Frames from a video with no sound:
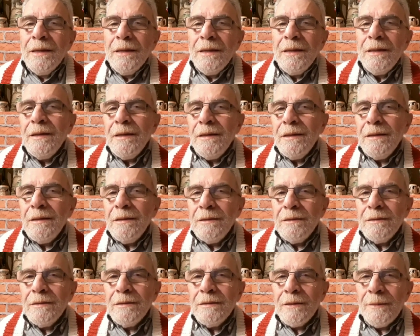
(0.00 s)

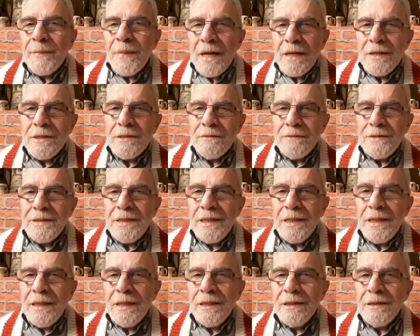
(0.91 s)
И опять же в
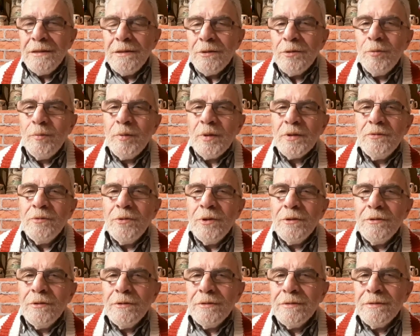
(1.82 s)
стиле Лентеру
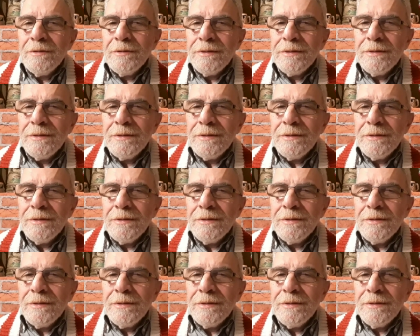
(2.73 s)
позволю